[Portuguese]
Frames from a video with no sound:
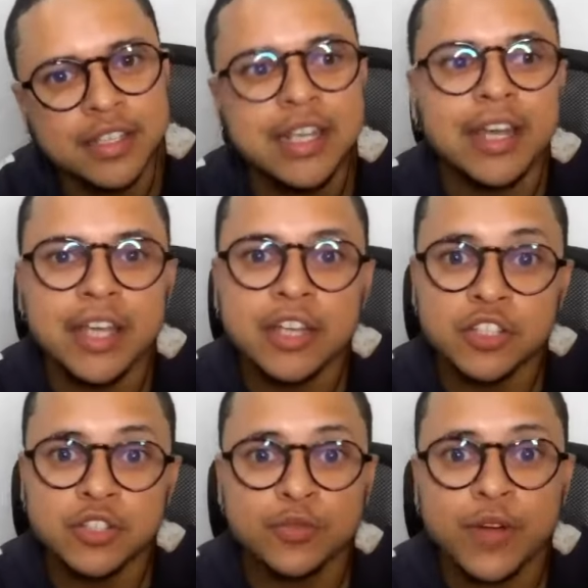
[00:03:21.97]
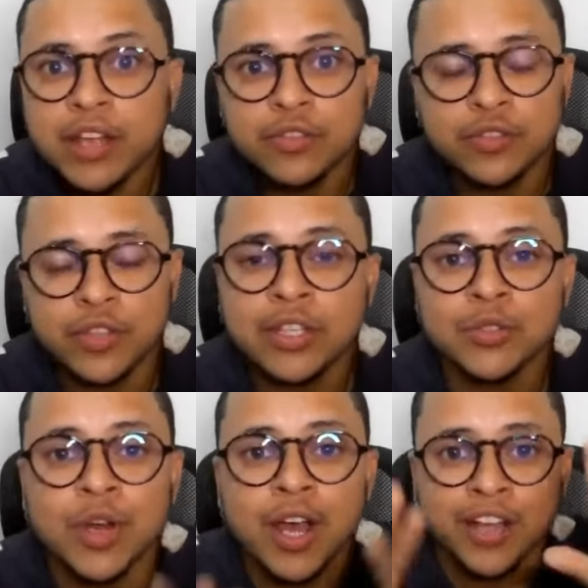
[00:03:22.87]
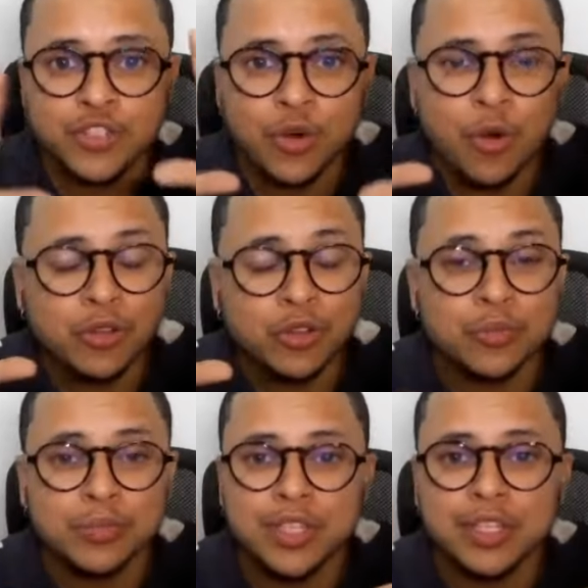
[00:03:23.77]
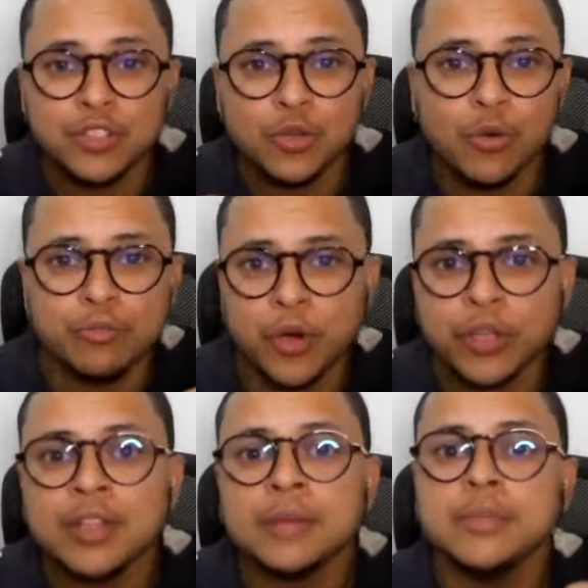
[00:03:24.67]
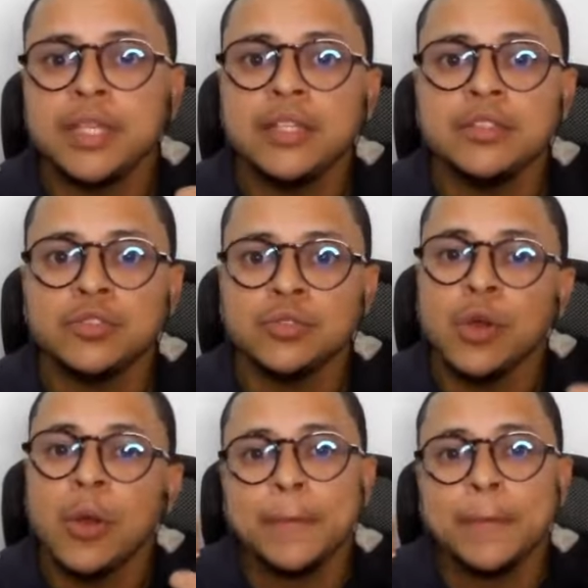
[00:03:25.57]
e aí a gente vai vendo a dicotomia de comportamento